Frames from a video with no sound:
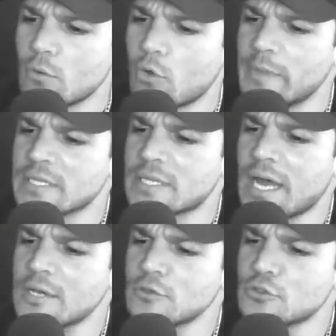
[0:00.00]

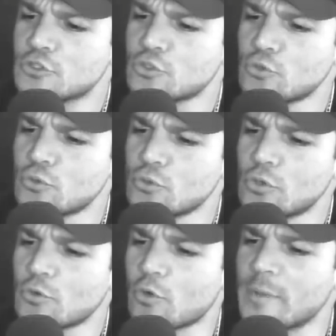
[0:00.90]
Comentário de
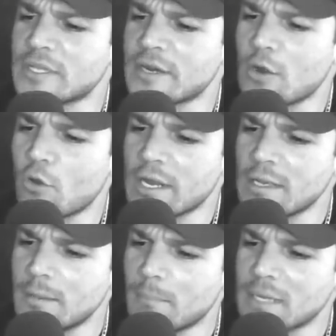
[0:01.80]
o comentário
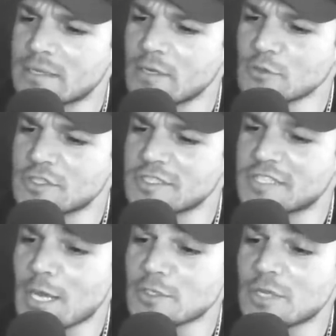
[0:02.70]
agora Mateus
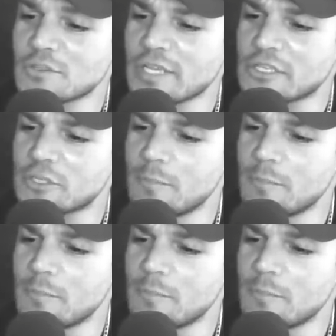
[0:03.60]
007.